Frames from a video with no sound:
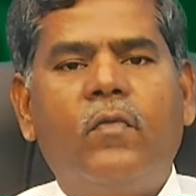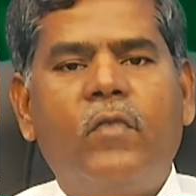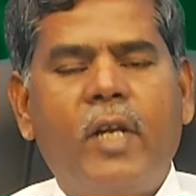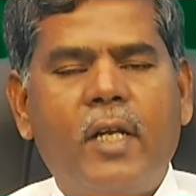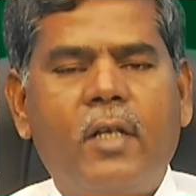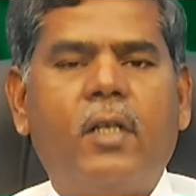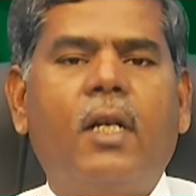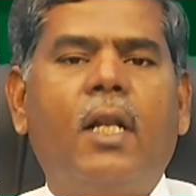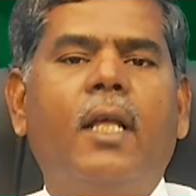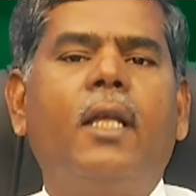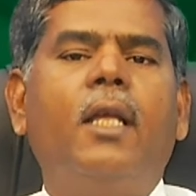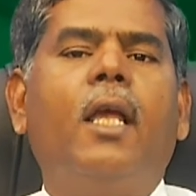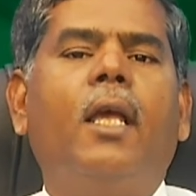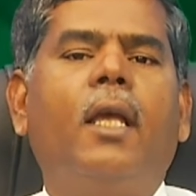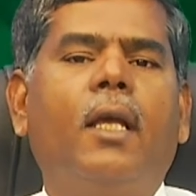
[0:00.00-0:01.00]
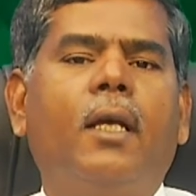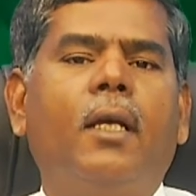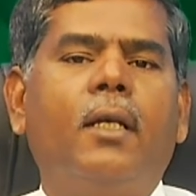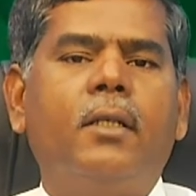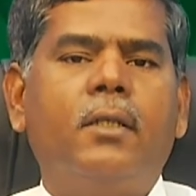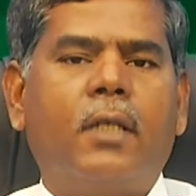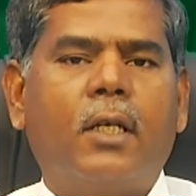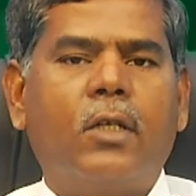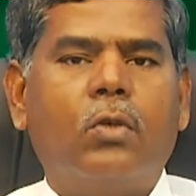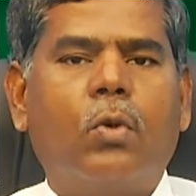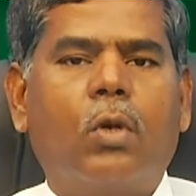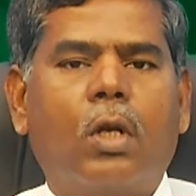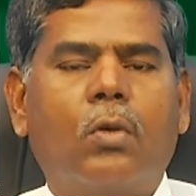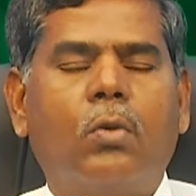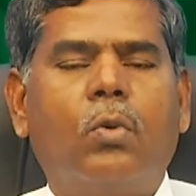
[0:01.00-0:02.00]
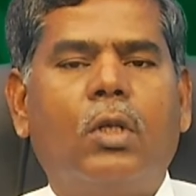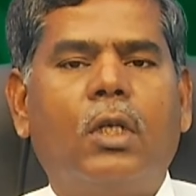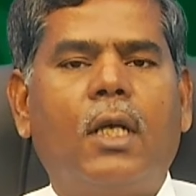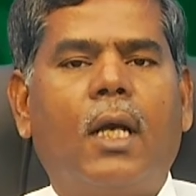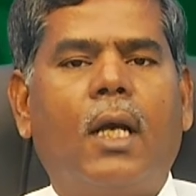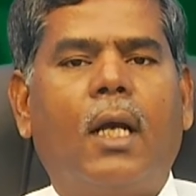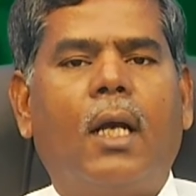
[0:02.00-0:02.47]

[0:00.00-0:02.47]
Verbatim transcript: வீட்டிலேயே செய்து கொள்ளக்கூடிய